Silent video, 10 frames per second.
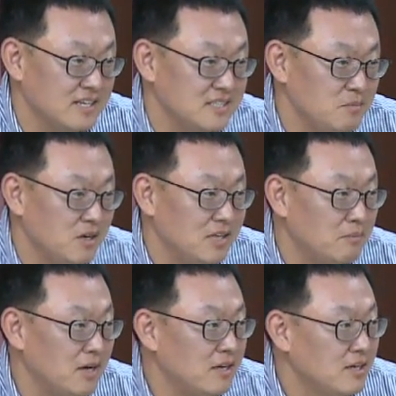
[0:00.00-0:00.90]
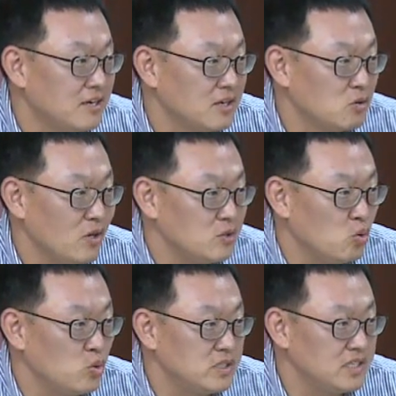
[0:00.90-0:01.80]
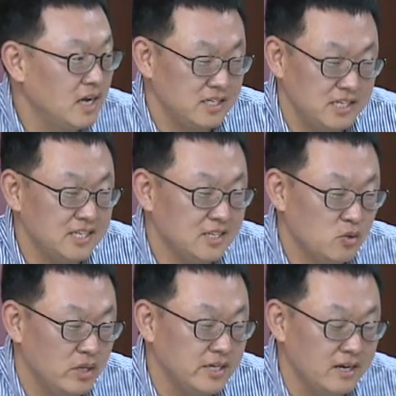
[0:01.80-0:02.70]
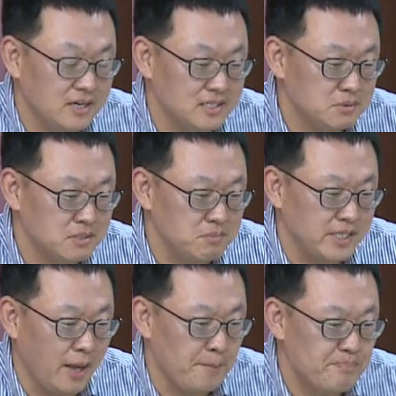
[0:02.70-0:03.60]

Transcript: 가시면 아마 꽤 좋은 시간이 음, 되지 않을까 싶습니다.